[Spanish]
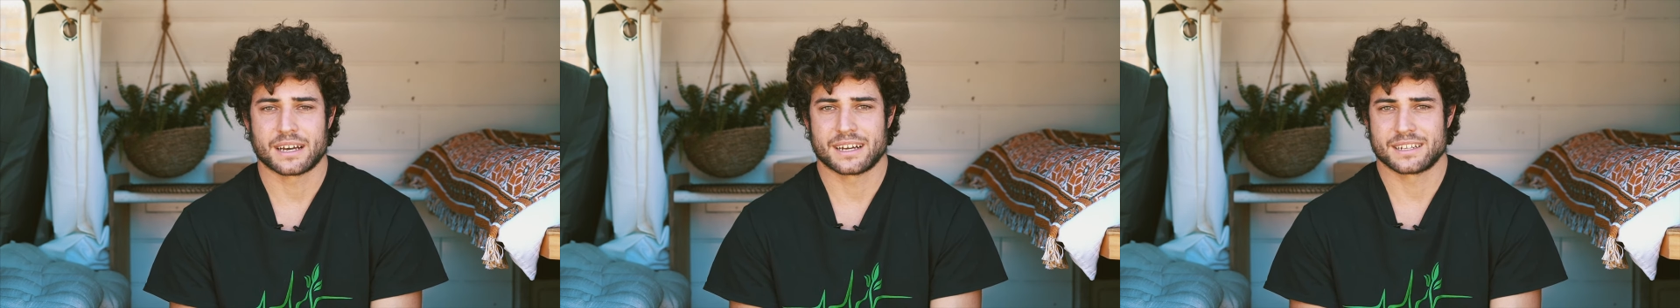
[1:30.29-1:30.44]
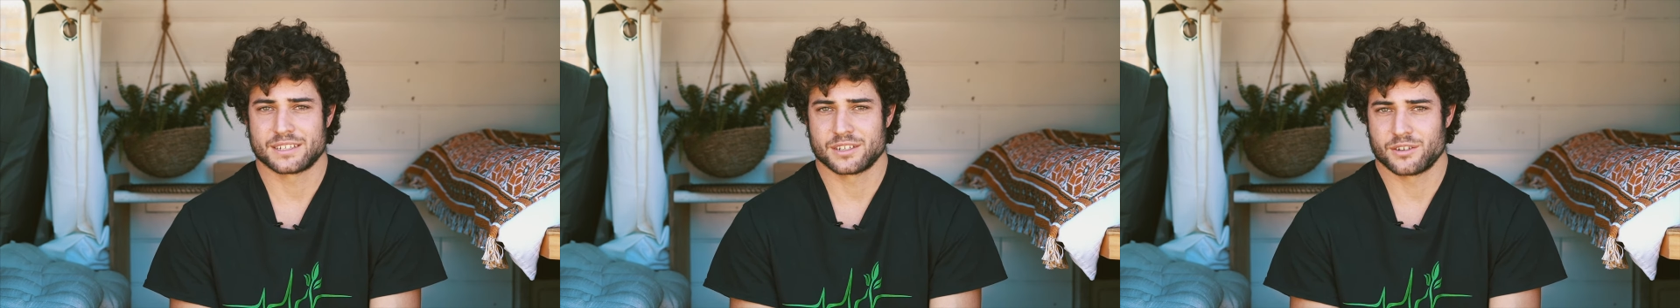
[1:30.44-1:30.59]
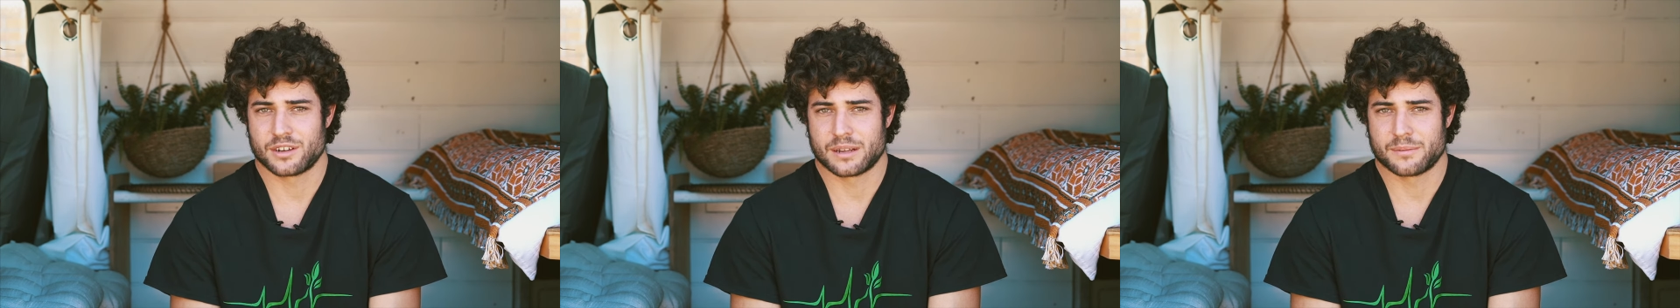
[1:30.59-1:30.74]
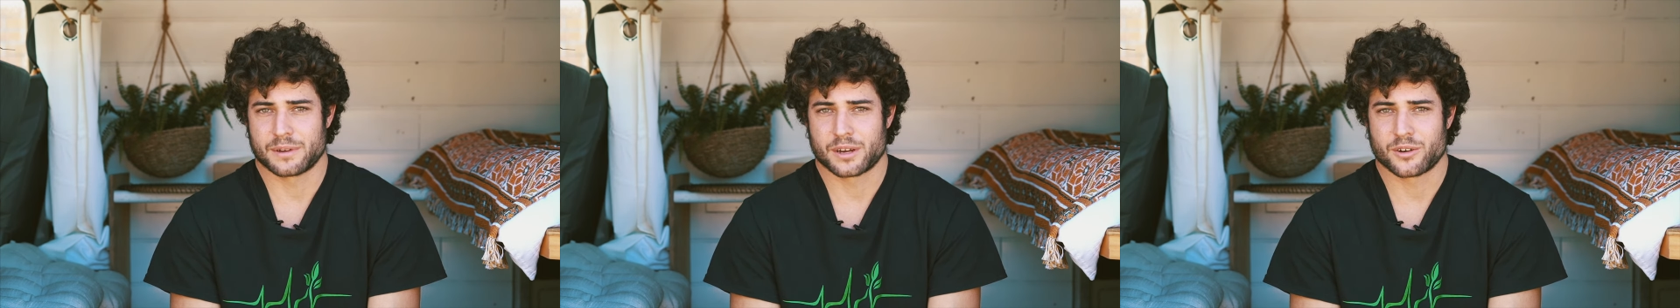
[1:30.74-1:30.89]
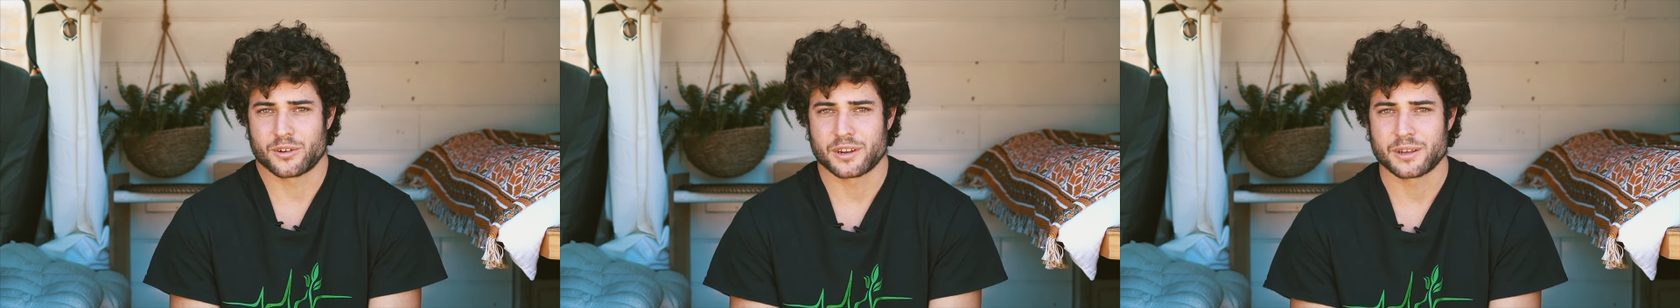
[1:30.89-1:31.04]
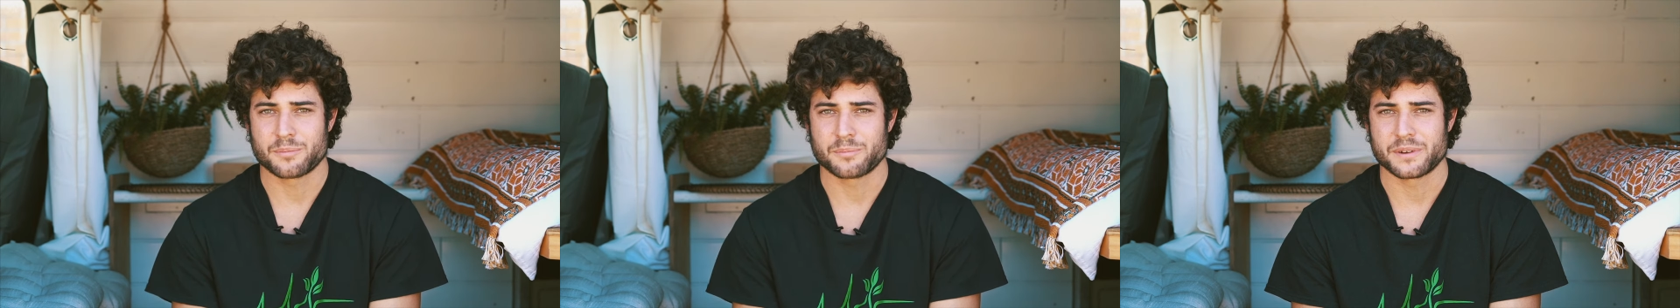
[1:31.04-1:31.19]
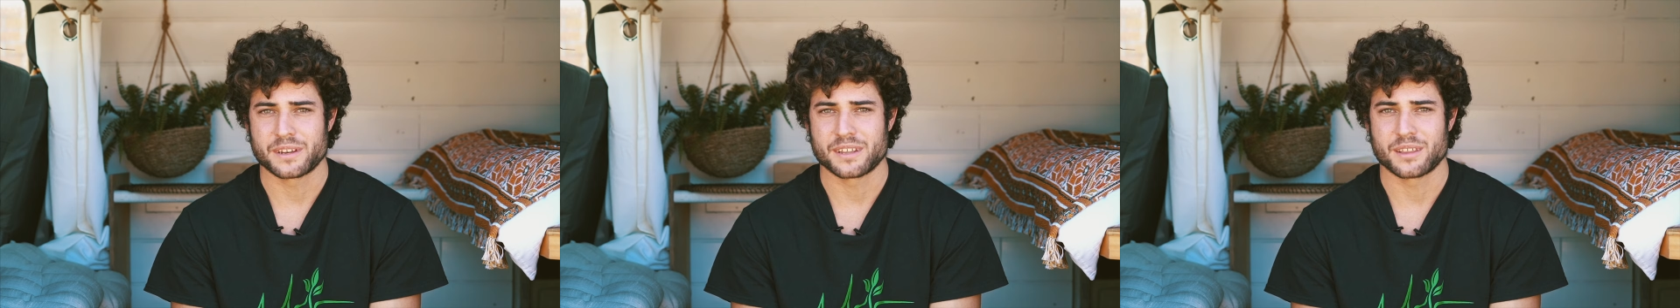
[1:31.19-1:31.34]
ha sido la mejor
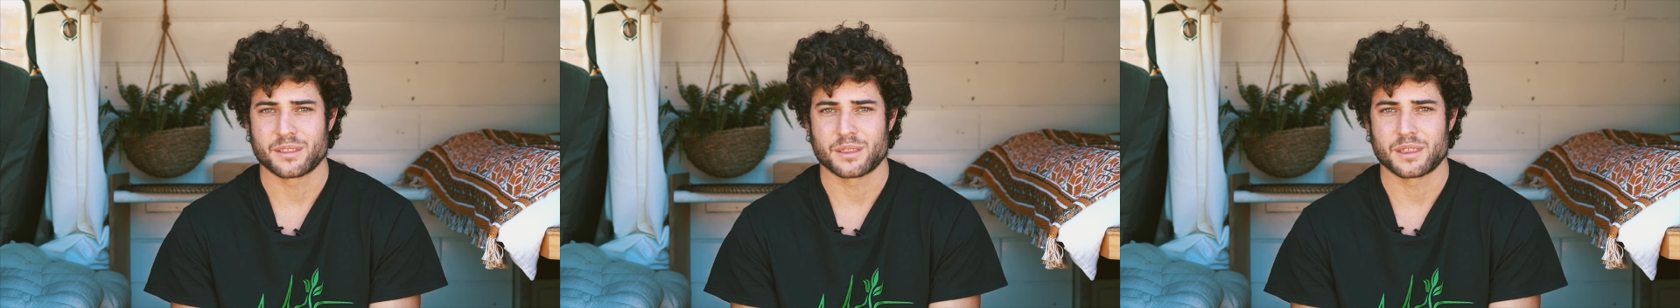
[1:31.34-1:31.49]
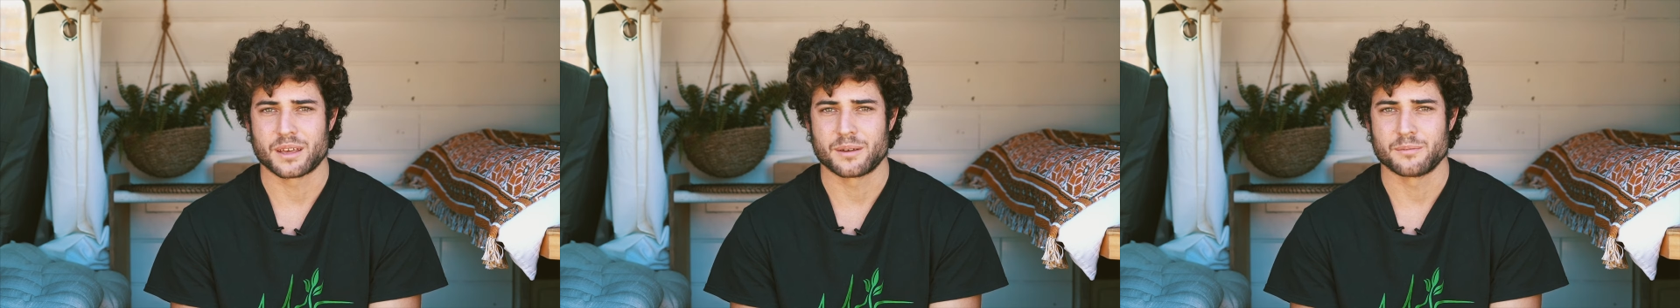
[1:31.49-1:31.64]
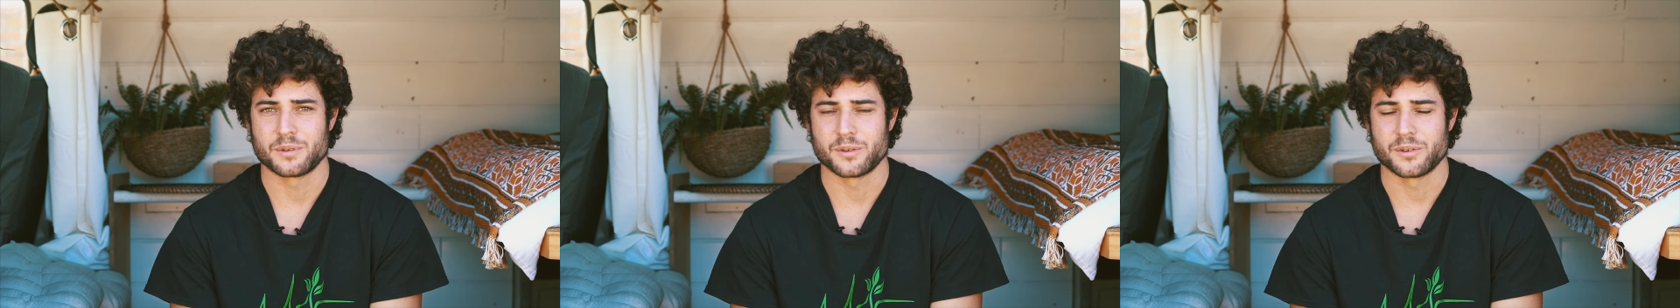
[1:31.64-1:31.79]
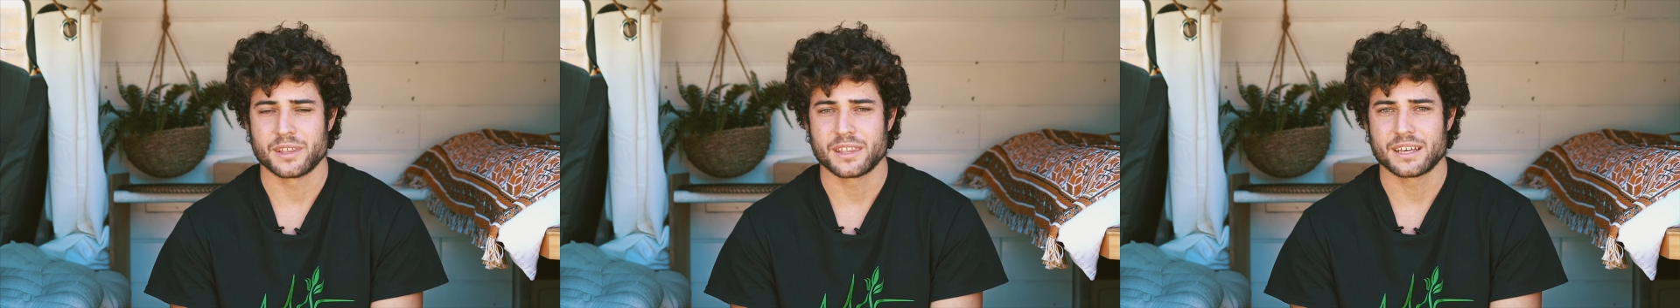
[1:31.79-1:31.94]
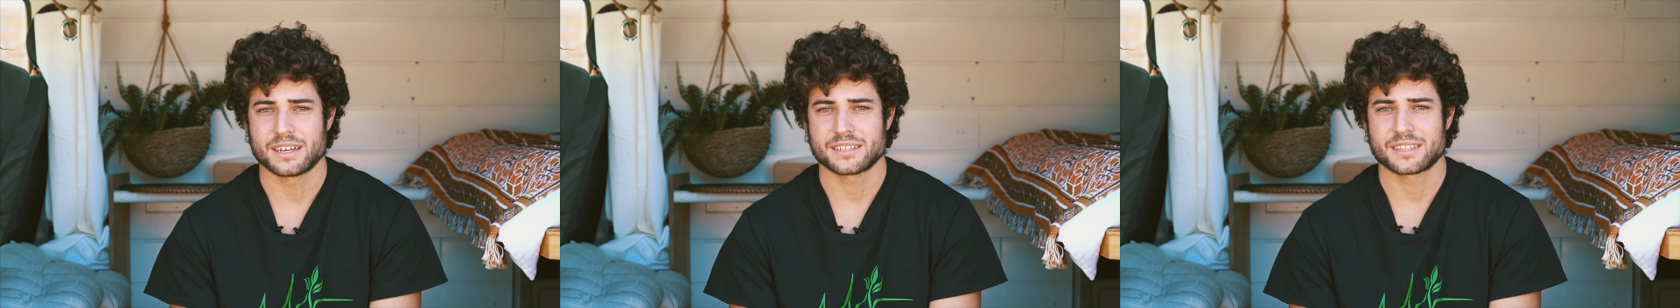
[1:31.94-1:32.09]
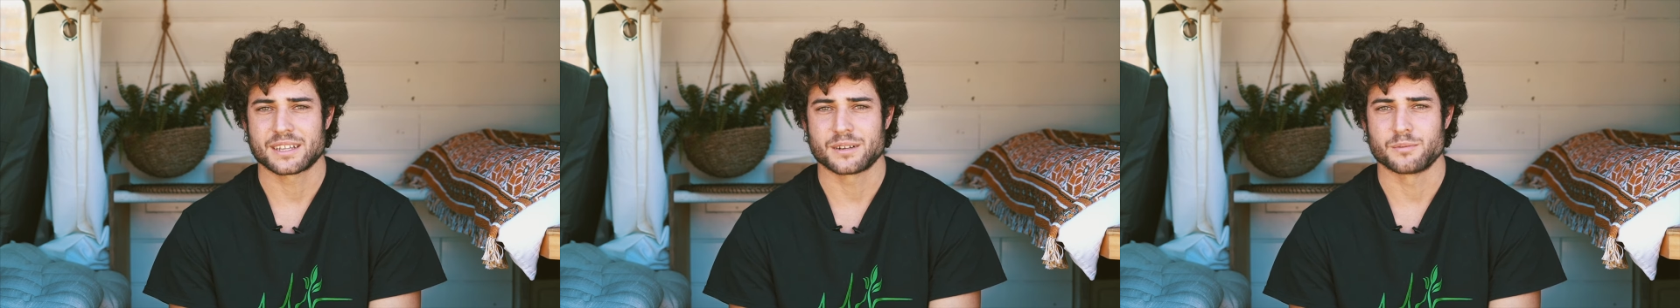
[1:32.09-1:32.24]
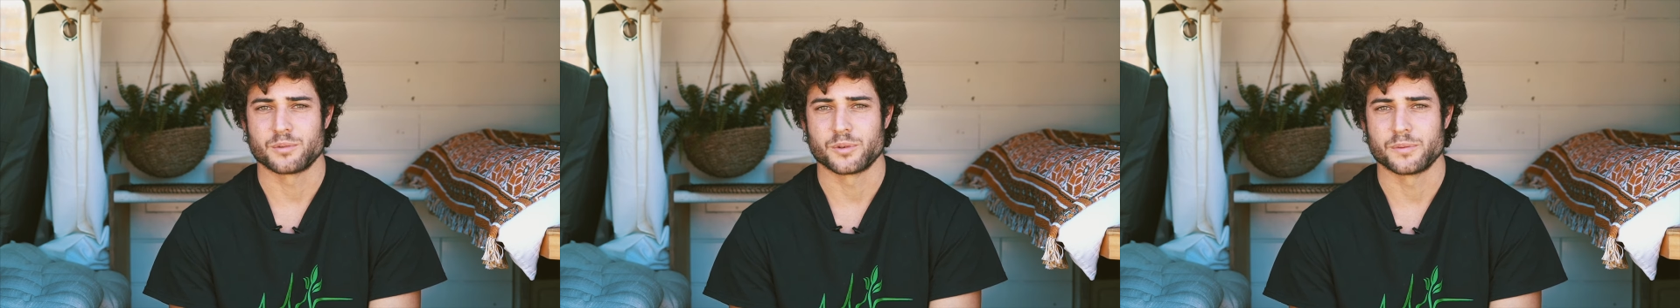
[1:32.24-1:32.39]
experiencia de mi vida hasta el